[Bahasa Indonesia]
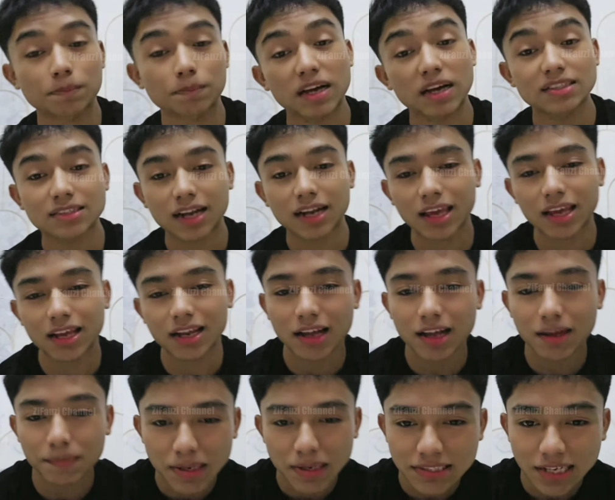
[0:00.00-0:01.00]
basreng
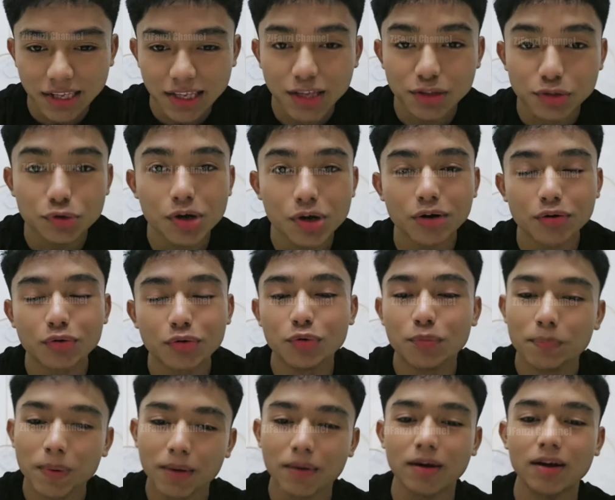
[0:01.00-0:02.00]
nah basrengnya itu aku
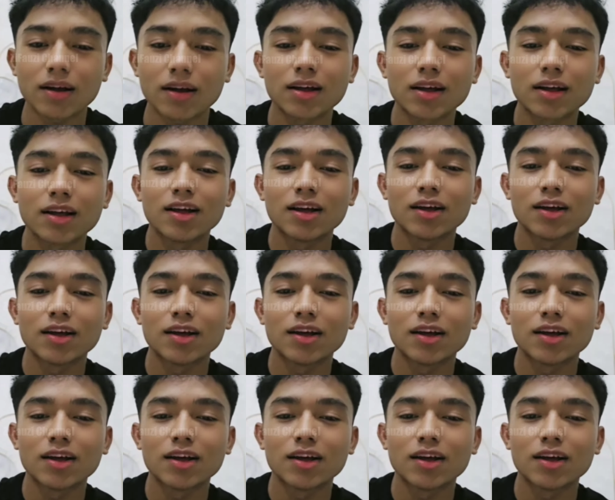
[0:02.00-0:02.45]
lupa